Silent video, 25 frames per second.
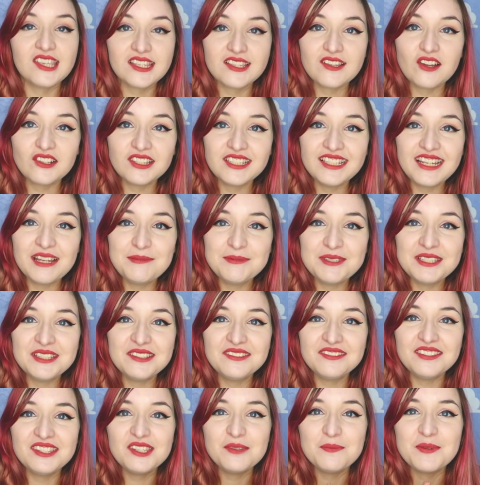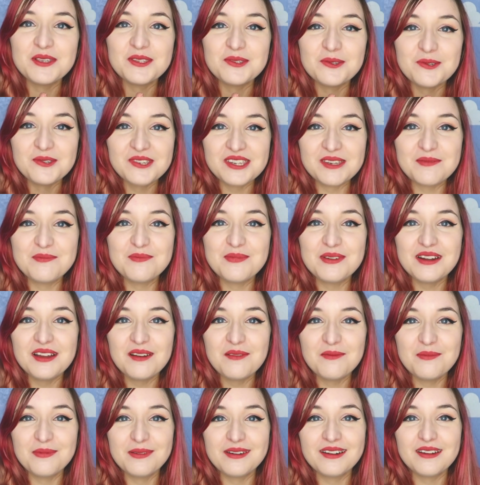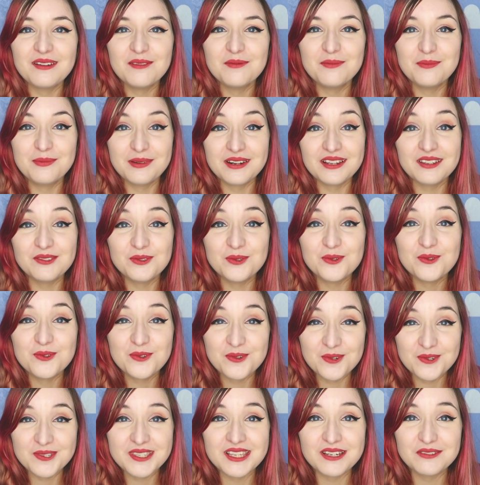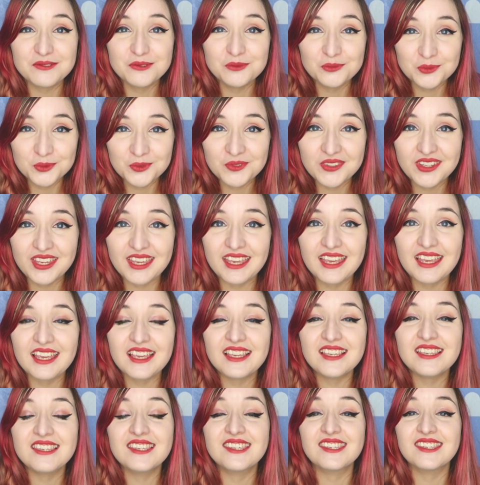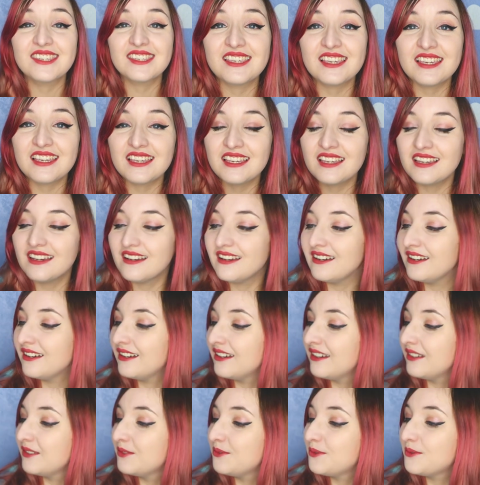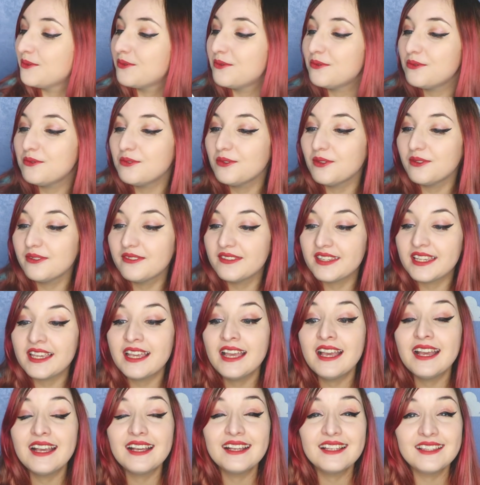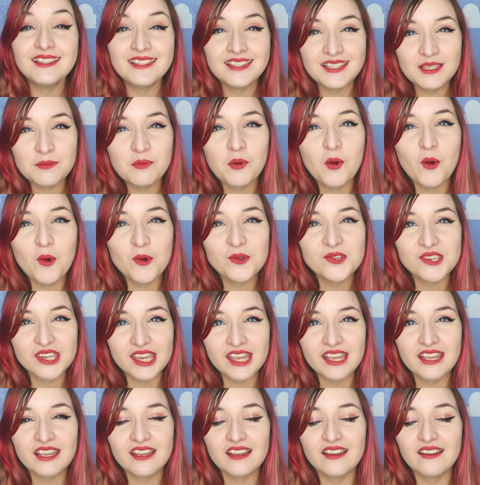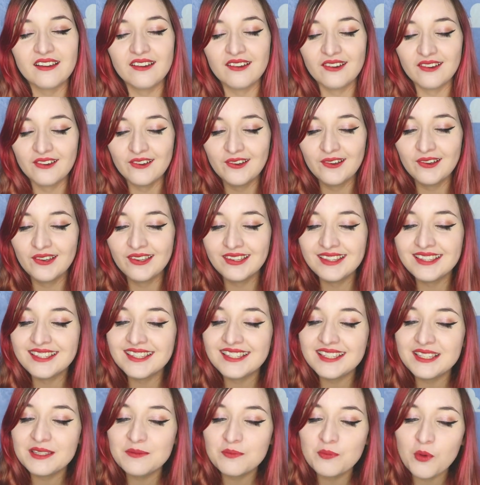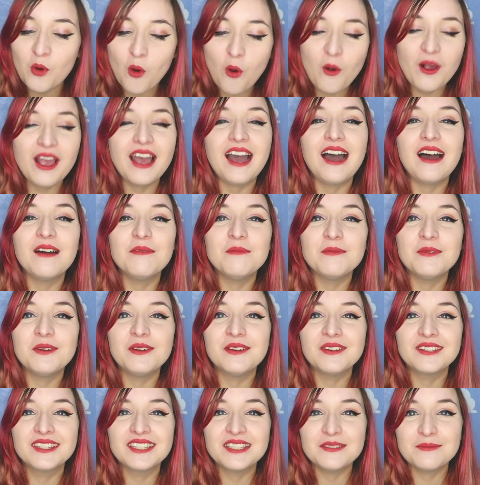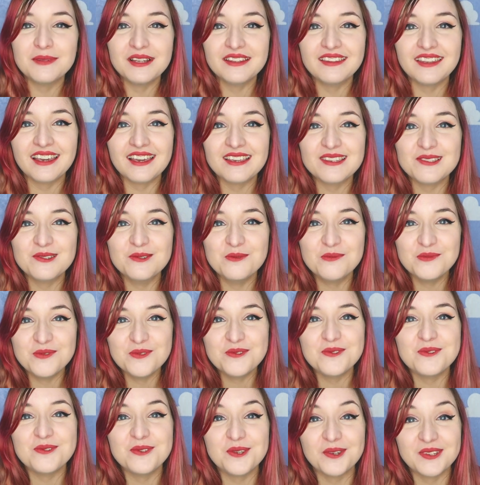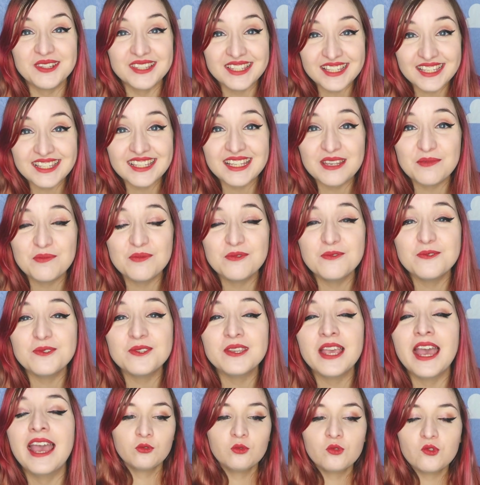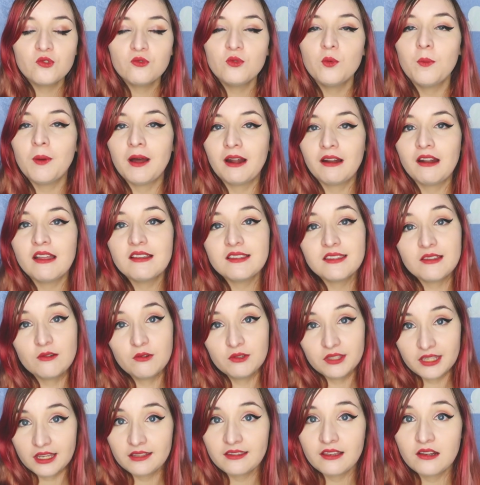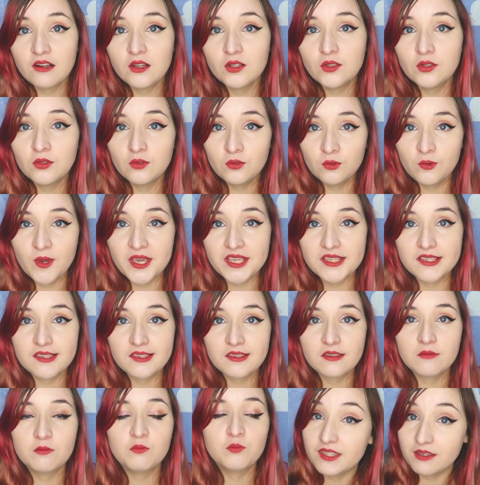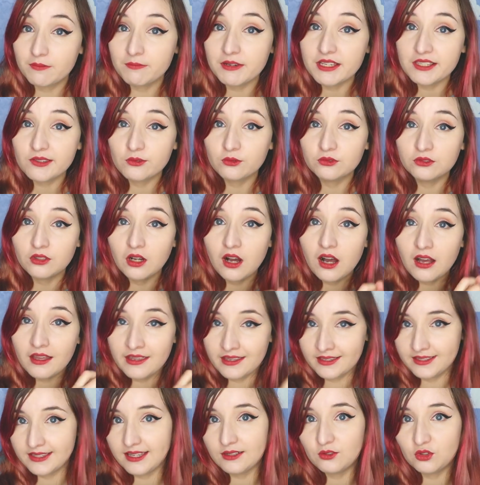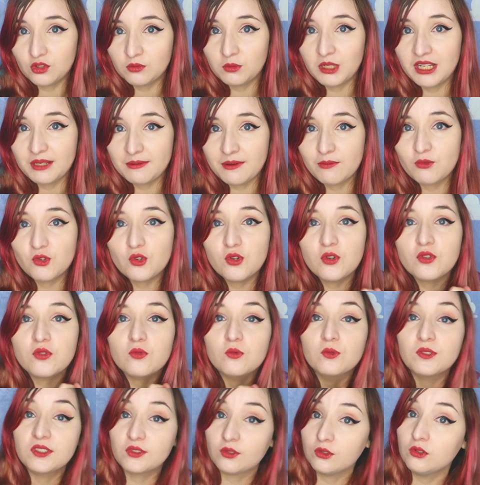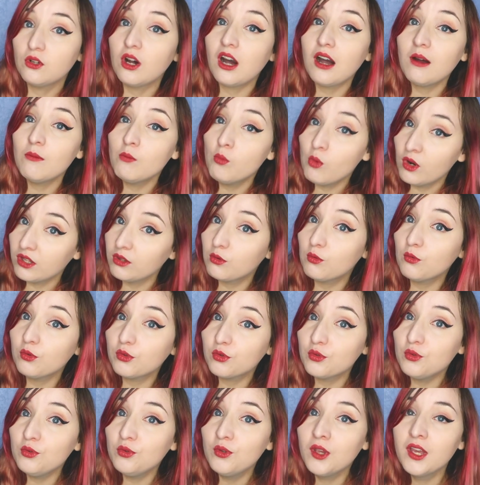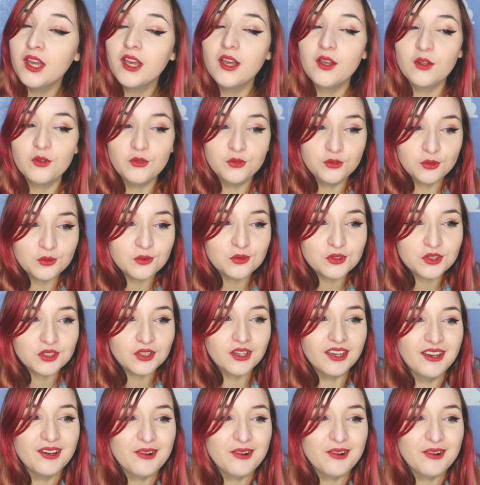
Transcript: J'ai sorti la petite fiche parce que j'ai plein plein plein de choses à vous montrer. J'ai euh, du coup noté 10 projets, 10 euh, programmes qui m'intéressent le plus sur Disney+. Ce dont je vous parle là, c'est le catalogue US. On ne sait pas si on aura exactement les mêmes choses ou si on aura moins de contenu. Donc,